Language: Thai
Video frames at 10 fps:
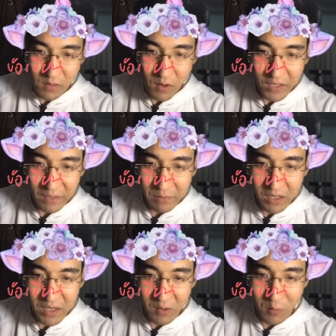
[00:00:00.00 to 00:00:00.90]
ข้อเขียน
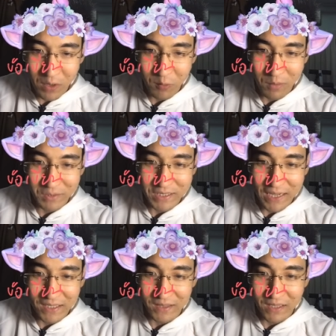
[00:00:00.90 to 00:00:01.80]
ไม่เคยกลัวกลัวภาษา
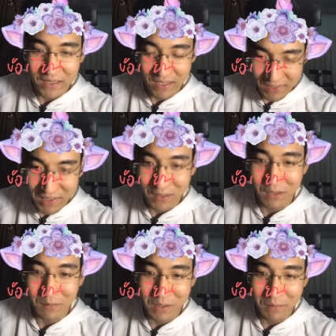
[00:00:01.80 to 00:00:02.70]
อังกฤษเดี๋ยว
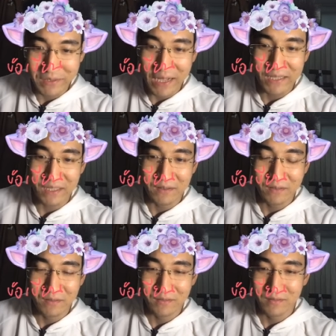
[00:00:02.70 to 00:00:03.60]
เดี๋ยวเดี๋ยวภาษาอังกฤษ
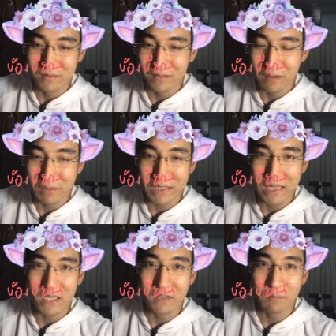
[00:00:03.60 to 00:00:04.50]
เดี๋ยวภาษา
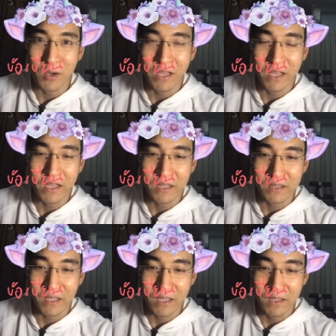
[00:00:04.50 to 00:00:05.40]
อังกฤษปล่อยให้อี
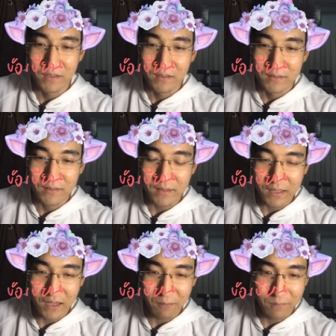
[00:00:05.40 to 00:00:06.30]
กที
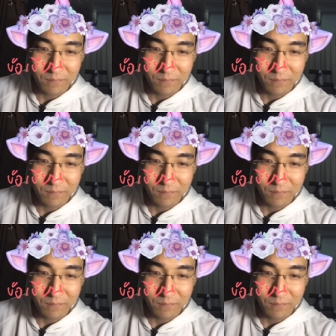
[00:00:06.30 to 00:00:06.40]
นะครับ